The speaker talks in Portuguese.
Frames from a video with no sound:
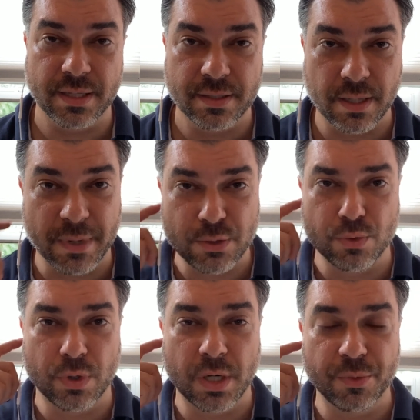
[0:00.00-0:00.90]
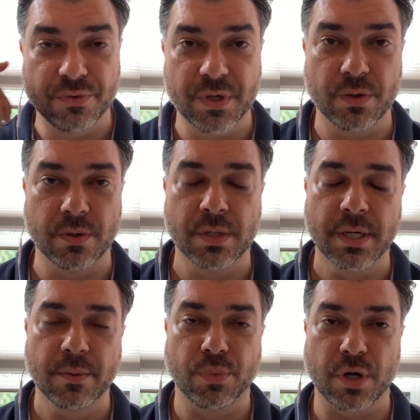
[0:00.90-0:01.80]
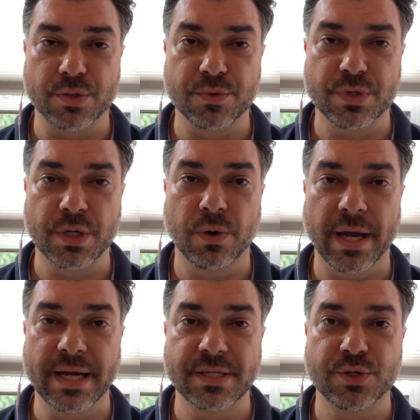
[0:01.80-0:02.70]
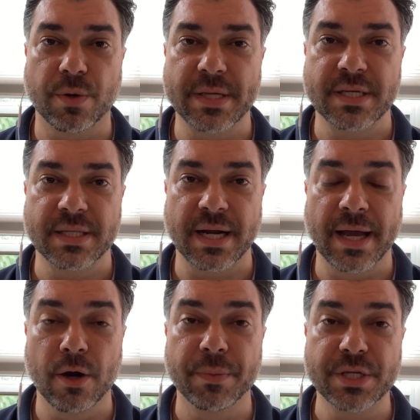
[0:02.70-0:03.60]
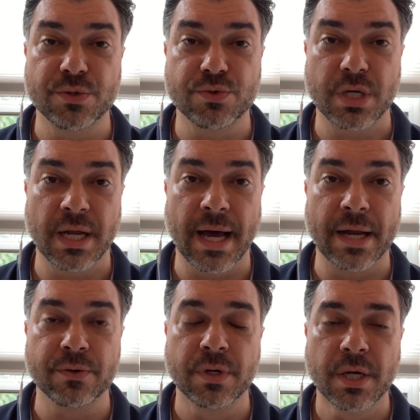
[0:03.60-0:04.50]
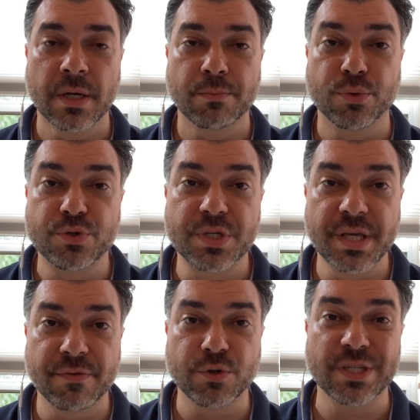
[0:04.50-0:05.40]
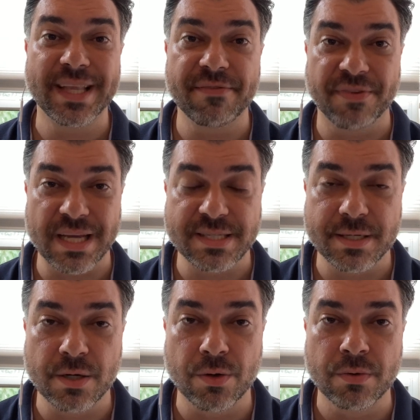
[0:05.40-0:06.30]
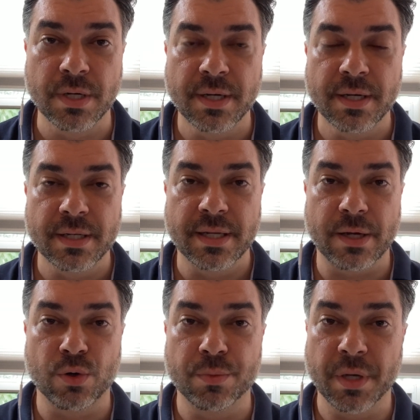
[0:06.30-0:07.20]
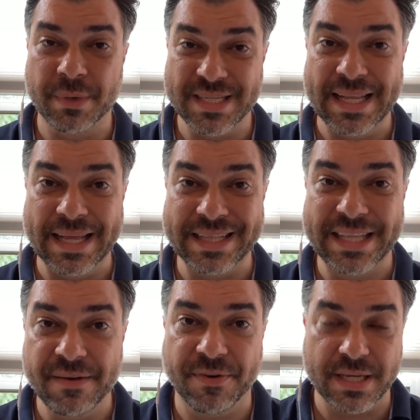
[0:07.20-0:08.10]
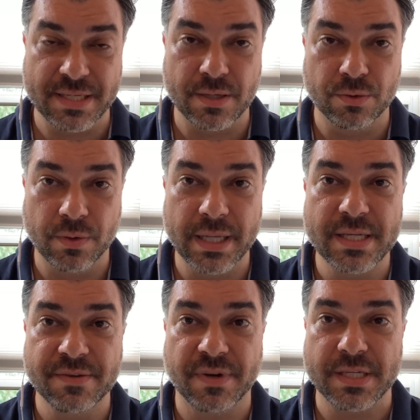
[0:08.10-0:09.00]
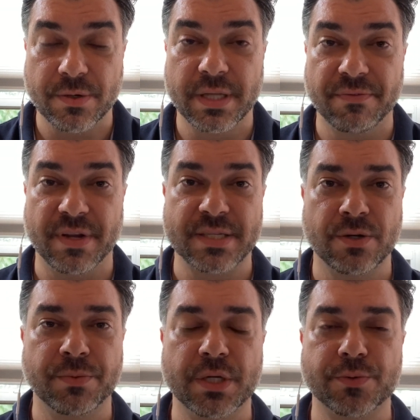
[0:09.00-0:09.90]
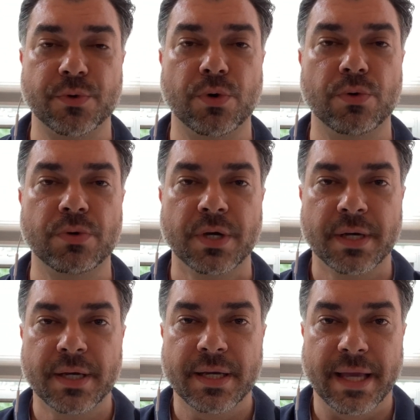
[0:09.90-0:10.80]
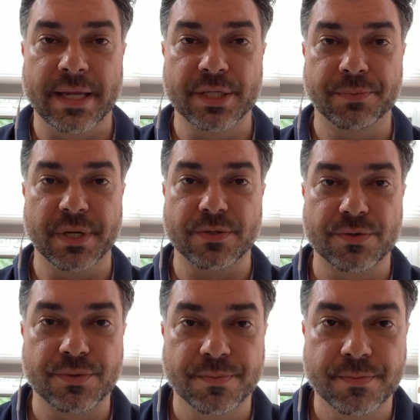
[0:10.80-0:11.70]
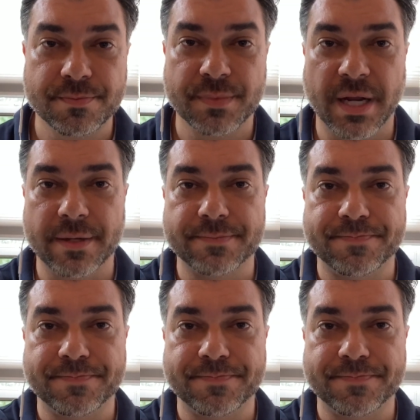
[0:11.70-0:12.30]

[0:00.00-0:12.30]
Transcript: Ainda mais com o câmbio vindo próximo dos R$ reais, a gente começa a entrar realmente num cenário possível de deflação na economia brasileira. Deflação, não é desinflação, é deflação mesmo com queda de preços. Obrigado.